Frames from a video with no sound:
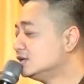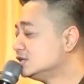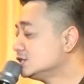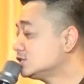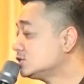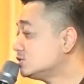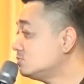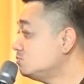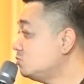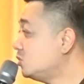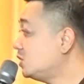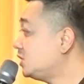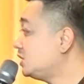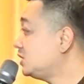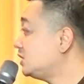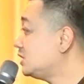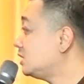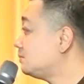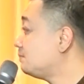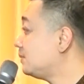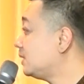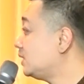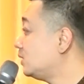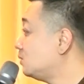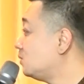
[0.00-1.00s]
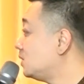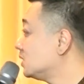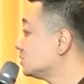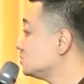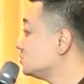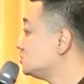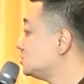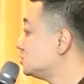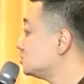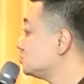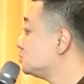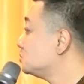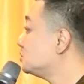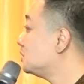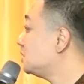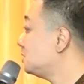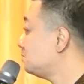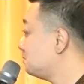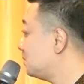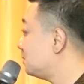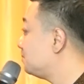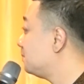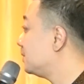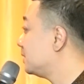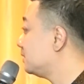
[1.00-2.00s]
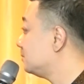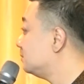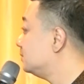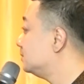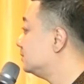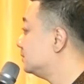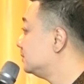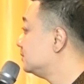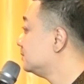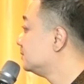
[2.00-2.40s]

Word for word: Semua indah pada waktunya Tuhan Bapak Ibu.